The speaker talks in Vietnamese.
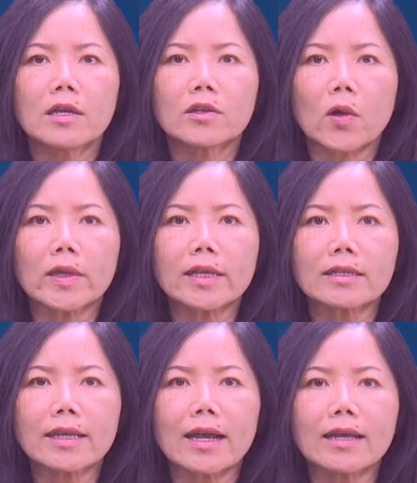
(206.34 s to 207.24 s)
Nói cách
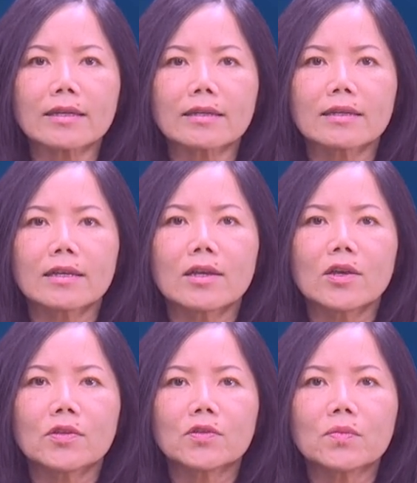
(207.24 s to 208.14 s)
khác,
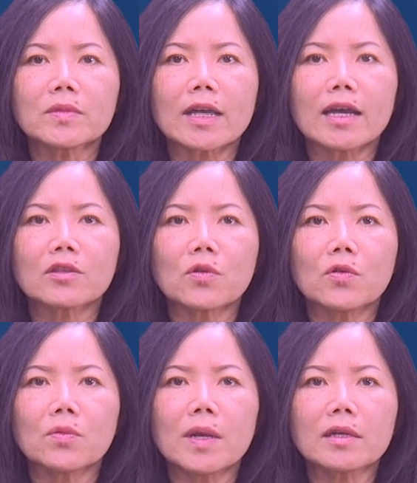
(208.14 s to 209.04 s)
chúng ta
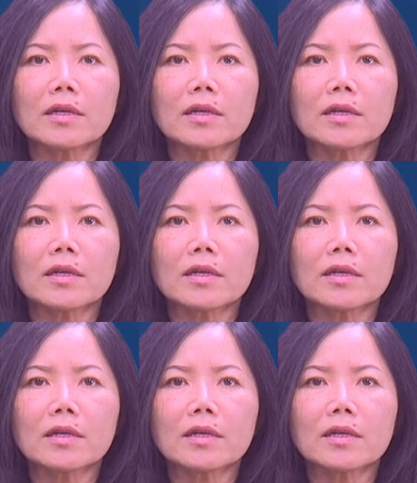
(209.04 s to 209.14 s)
tu bất